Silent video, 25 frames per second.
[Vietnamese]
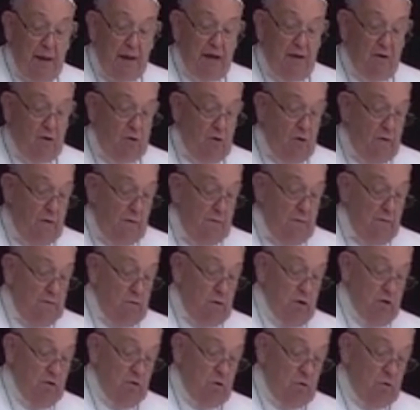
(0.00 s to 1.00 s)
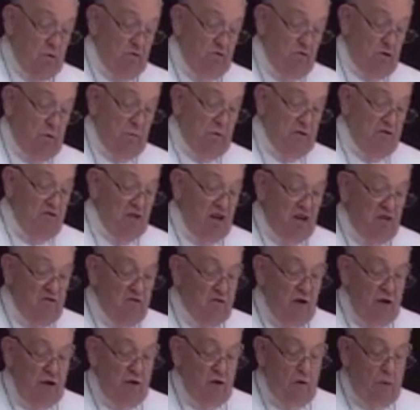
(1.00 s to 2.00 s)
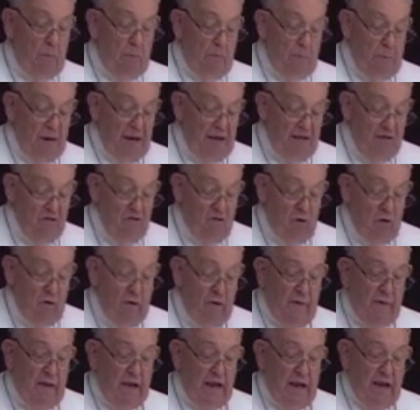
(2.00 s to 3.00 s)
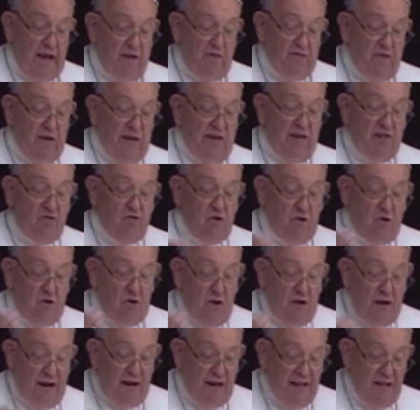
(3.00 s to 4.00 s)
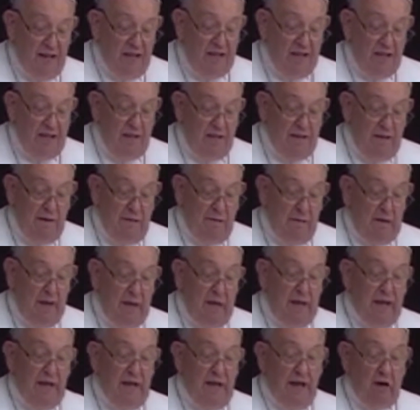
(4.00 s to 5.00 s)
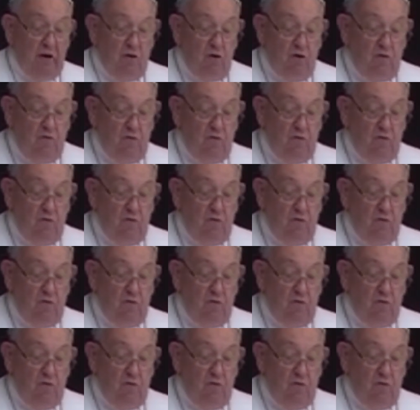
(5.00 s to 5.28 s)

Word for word: chúng với sự tự do như những phương tiện để cho và nhận tình yêu